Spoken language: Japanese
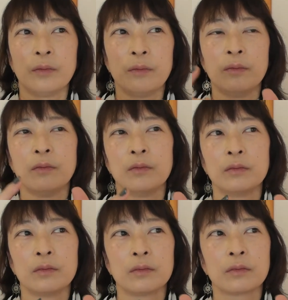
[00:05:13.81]
う
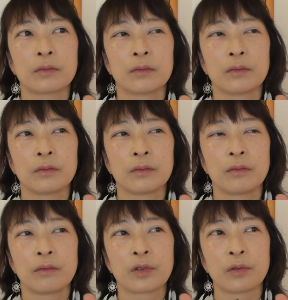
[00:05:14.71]
うん
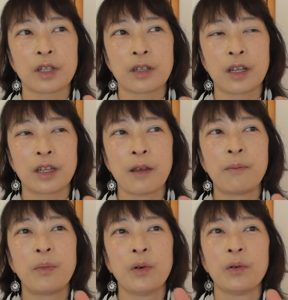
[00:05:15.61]
そうですね鉄
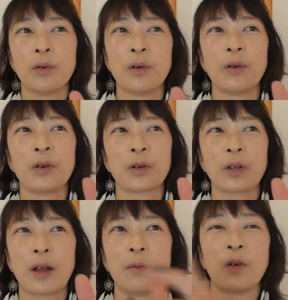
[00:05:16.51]
砲を
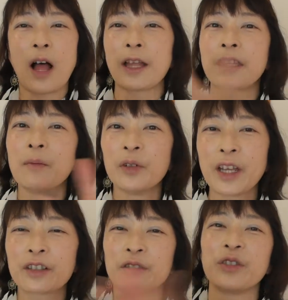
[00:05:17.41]
もう当ても
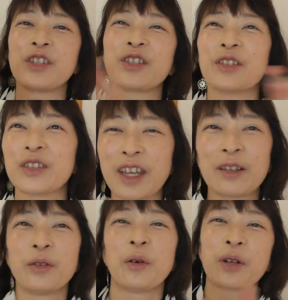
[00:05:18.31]
なく打ち続け
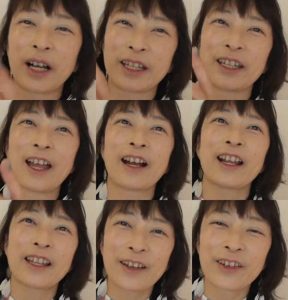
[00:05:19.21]
るどっかに流
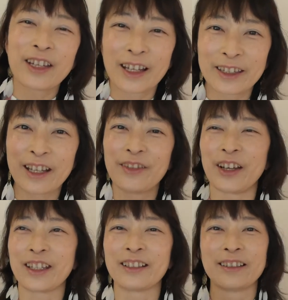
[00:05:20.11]
れ弾に当たれ
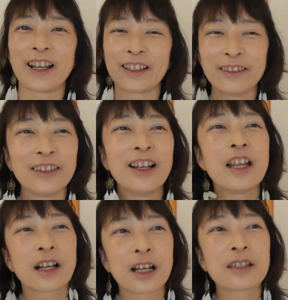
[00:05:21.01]
ばいいぐらいの
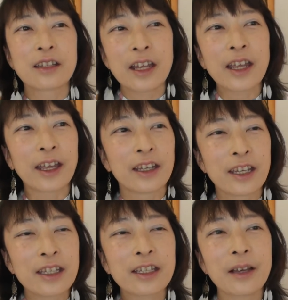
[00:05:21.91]
感じで
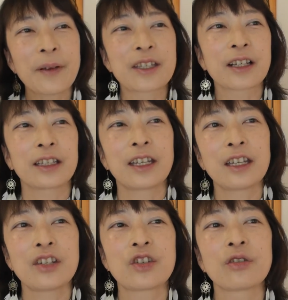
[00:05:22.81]
一か八か
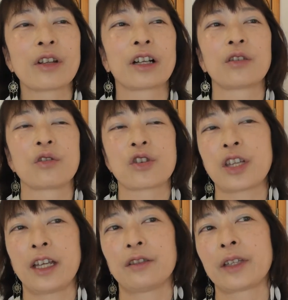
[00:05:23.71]
的に集客をし
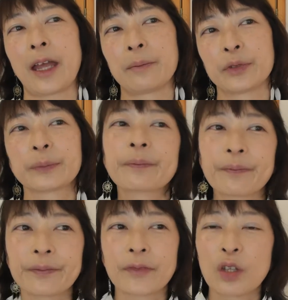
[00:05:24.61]
ている
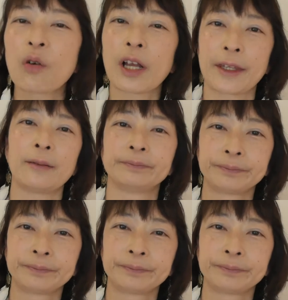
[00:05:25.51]
タイプの方